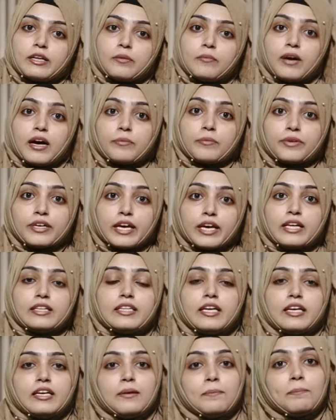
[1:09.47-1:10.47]
इमाम कह
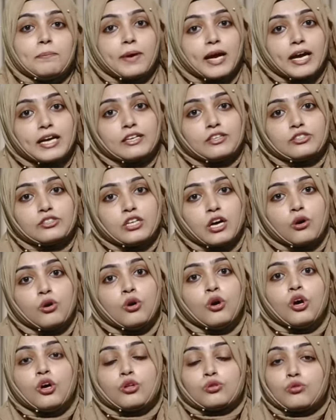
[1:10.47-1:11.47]
दे कि बैठ जाओ
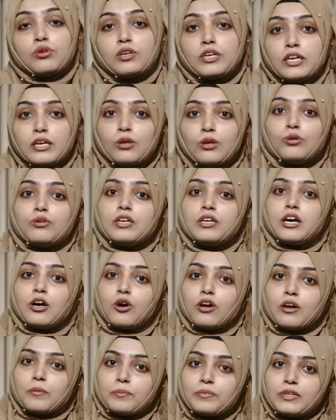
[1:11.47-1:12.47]
तो हिलो ना
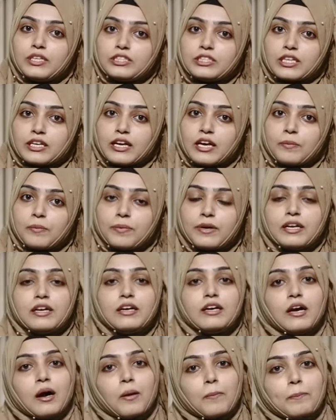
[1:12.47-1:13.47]
और अपनी जगह पर
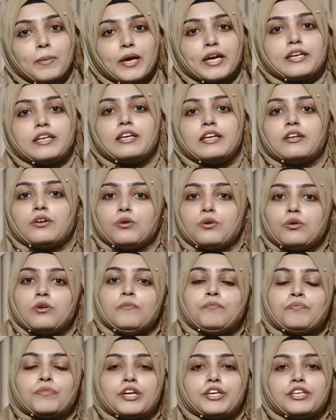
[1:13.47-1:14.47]
बैठे रहो
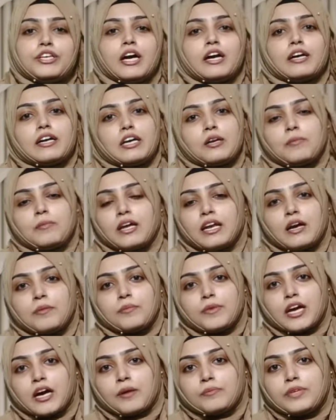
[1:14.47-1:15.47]
या करबला
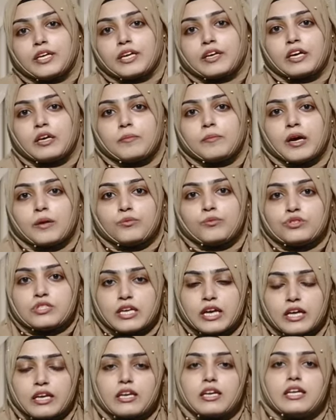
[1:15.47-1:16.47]
में आप देखें इमाम हुसैन